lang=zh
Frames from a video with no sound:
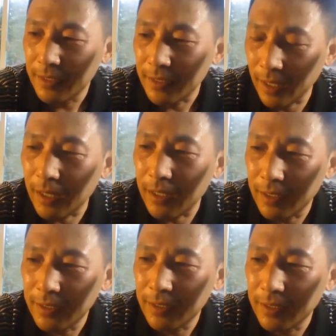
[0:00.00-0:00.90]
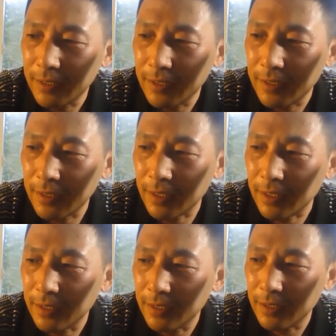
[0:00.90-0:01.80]
啊，嗯，
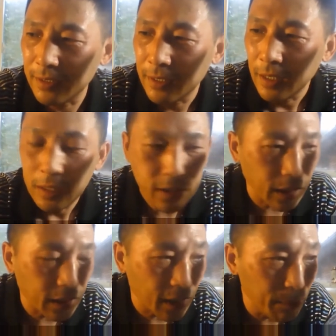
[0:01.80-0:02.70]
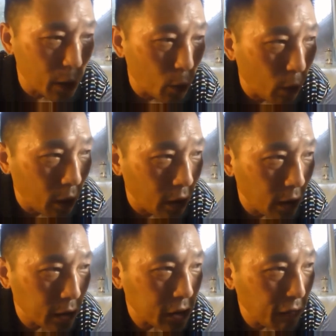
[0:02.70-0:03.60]
这个在美国
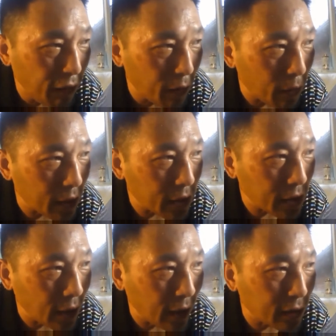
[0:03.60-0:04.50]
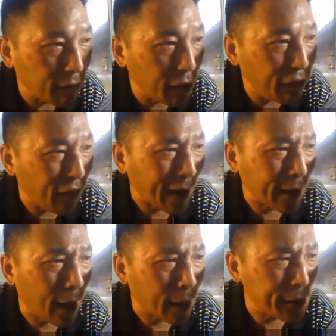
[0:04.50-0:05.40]
和西方国家在加拿大是违法
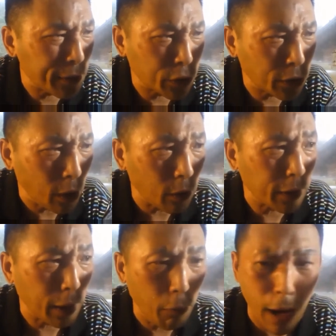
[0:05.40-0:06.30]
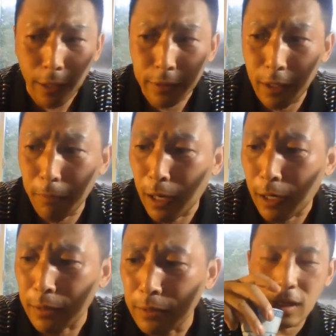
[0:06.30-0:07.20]
的，这叫骚扰电话，知道
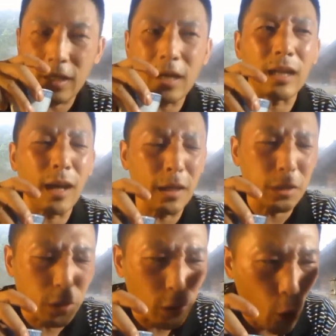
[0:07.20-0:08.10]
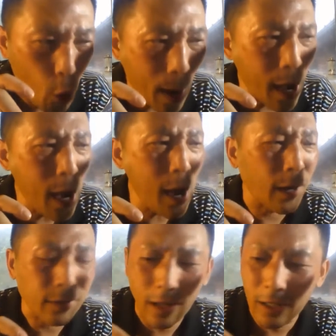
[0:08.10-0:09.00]
吧？哎呀，他就是流
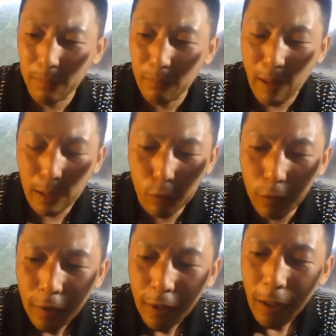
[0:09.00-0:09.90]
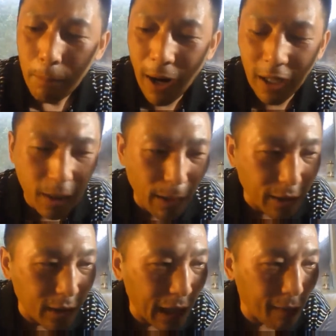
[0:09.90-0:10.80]
氓，他他妈把中把这帮
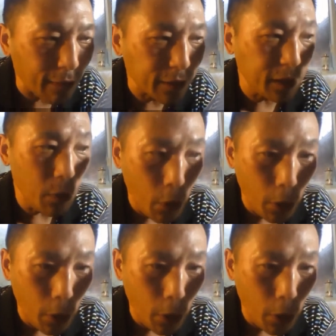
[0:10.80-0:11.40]
人拉往地狱，